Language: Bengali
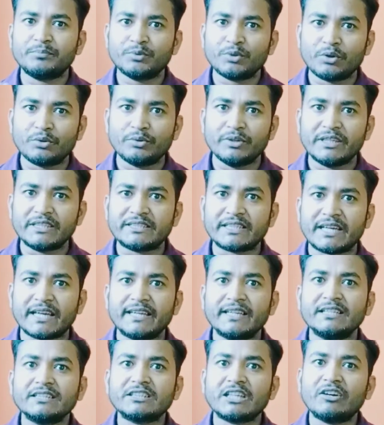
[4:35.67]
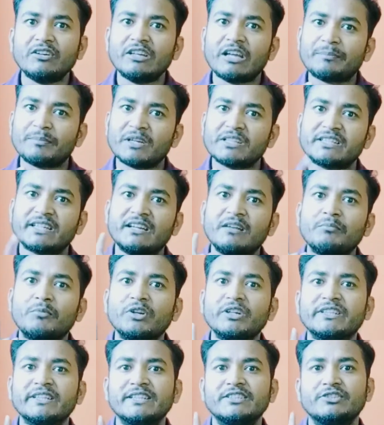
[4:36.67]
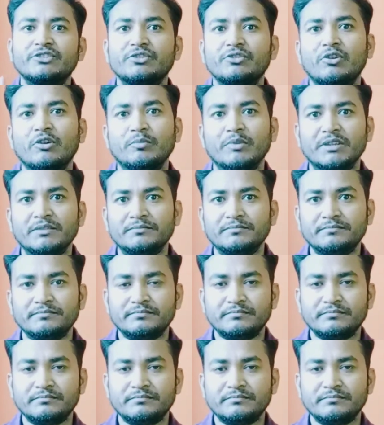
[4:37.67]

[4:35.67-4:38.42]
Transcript: পূরণ হয়ে যায় তাহলে আপনার চ্যানেল মনিটাইজেশন হবে